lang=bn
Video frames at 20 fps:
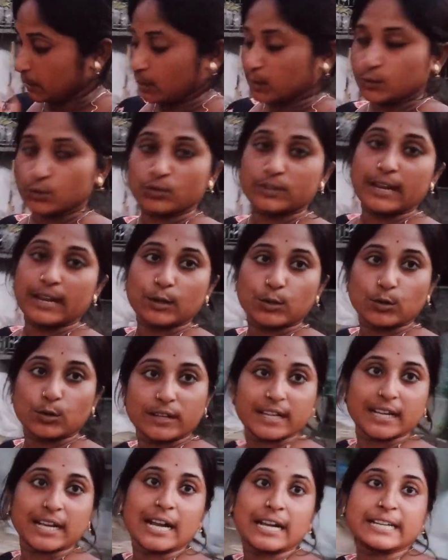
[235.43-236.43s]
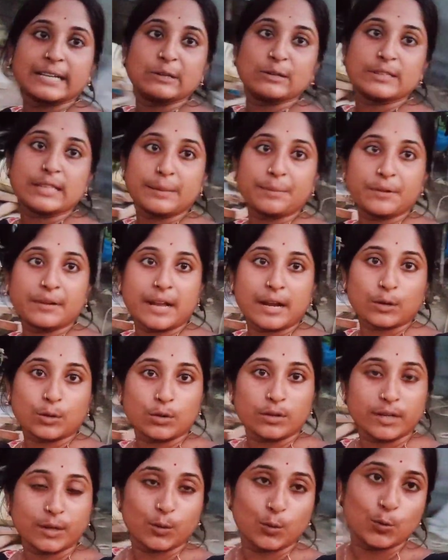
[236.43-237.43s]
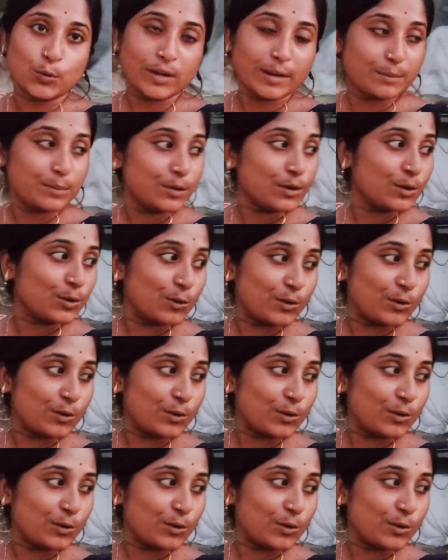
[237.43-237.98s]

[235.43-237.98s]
তো নারকলটা কাটা হলো তারপর নারকলটা কোড়াবো